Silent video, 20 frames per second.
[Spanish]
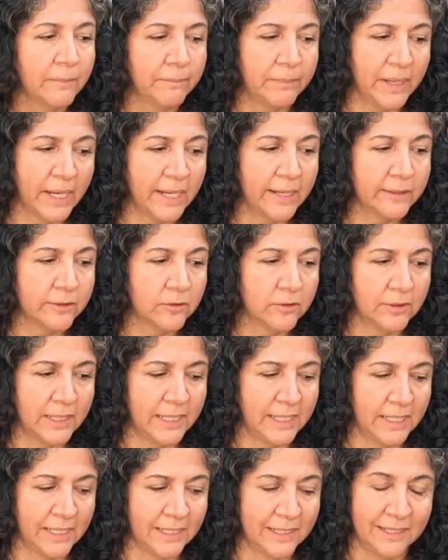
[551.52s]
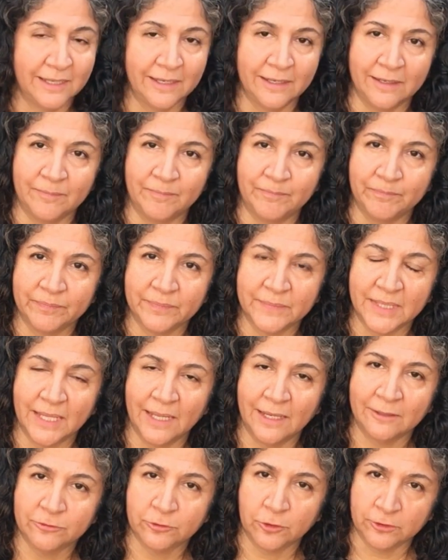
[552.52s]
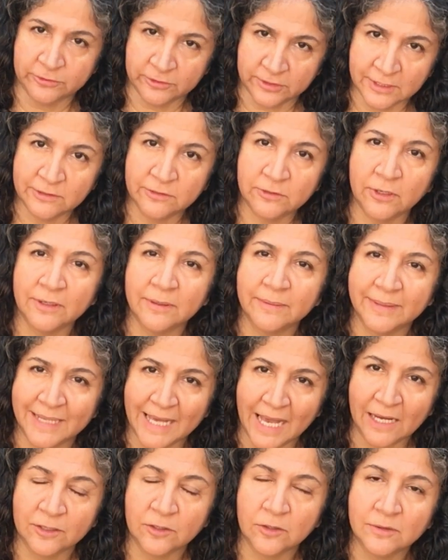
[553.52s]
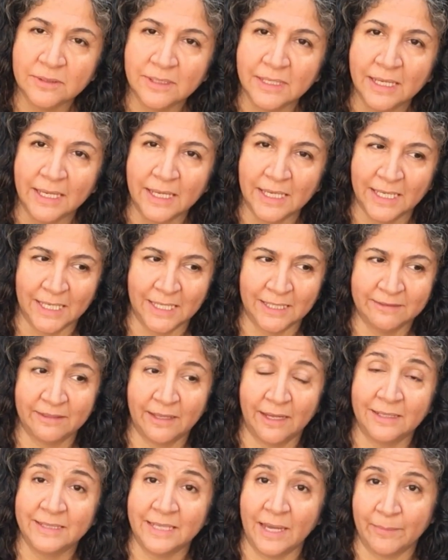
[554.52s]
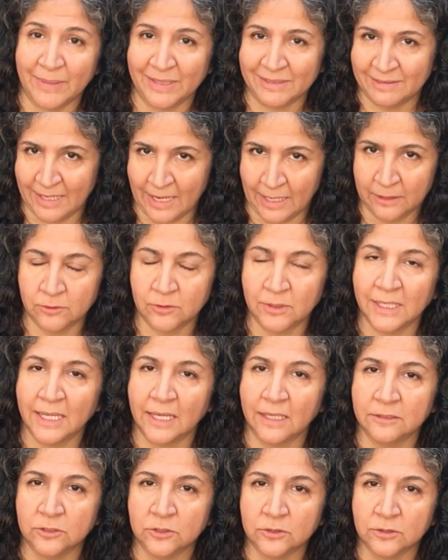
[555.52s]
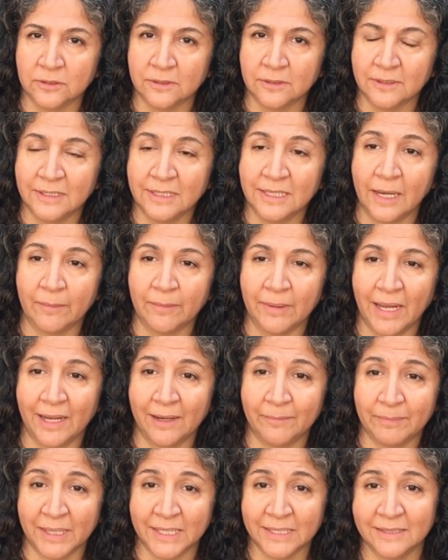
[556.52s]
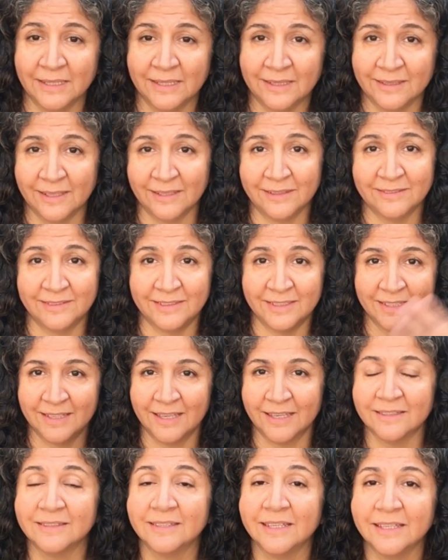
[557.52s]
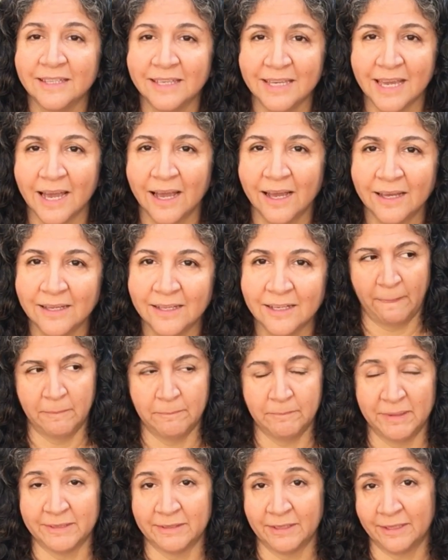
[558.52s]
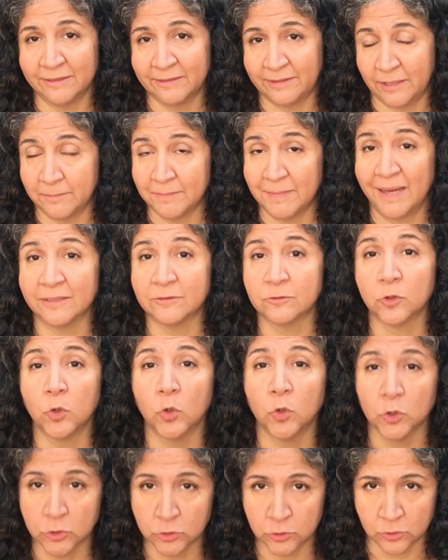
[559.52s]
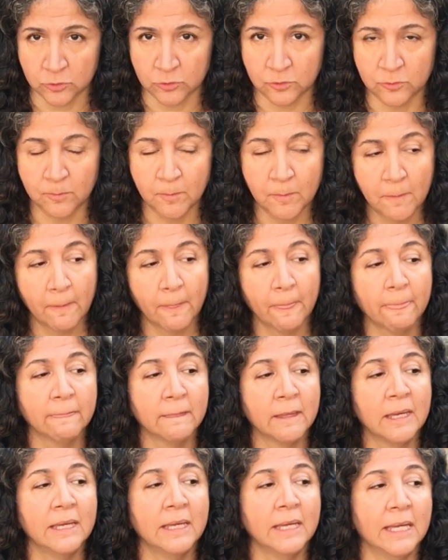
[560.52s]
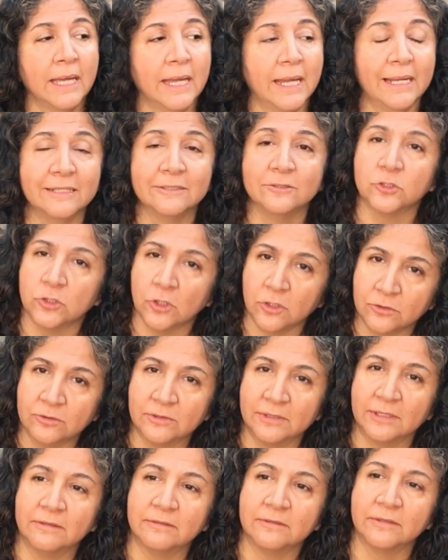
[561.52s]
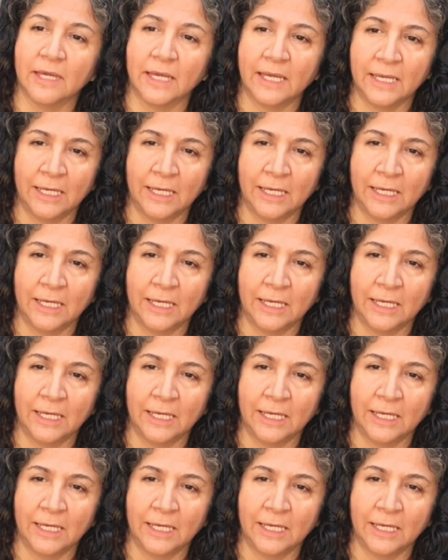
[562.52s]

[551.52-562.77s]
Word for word: pero eh, el solsticio de verano eh, es el día más largo del año y a, partir del siguiente día empiezan a ser más cortos. Entonces,